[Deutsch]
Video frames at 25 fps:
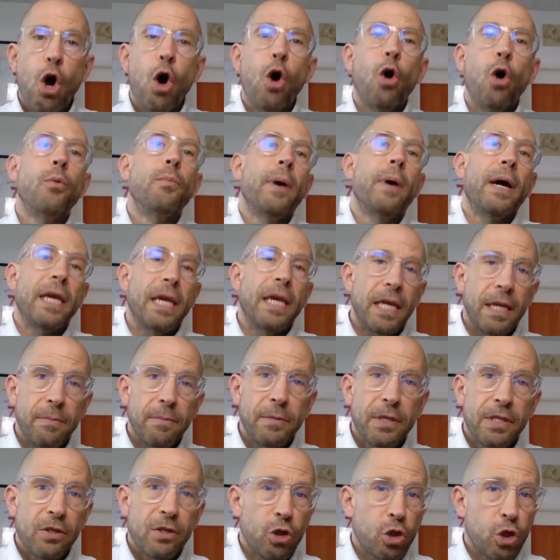und bei jedem
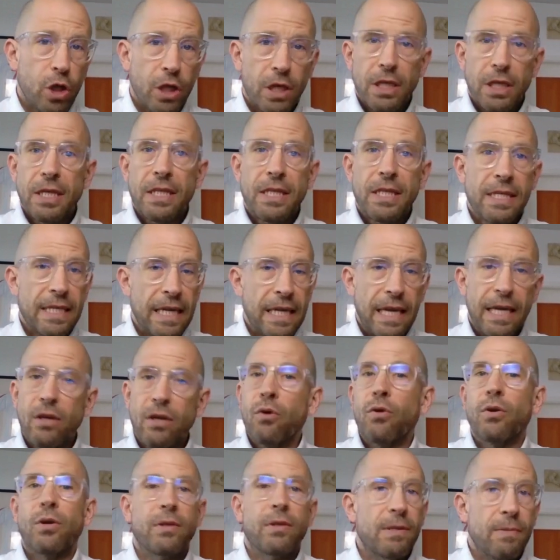dieser Schritte 10
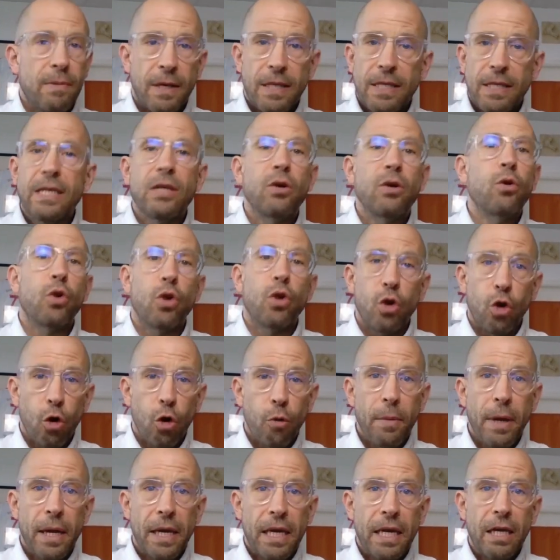oder 20 oder noch
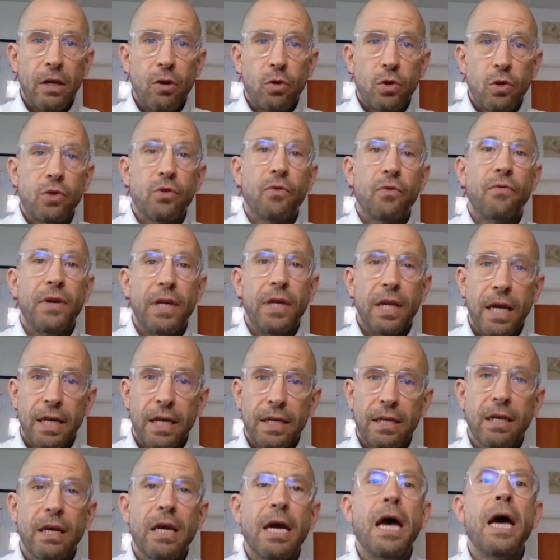mehr Kilo zu viel hat,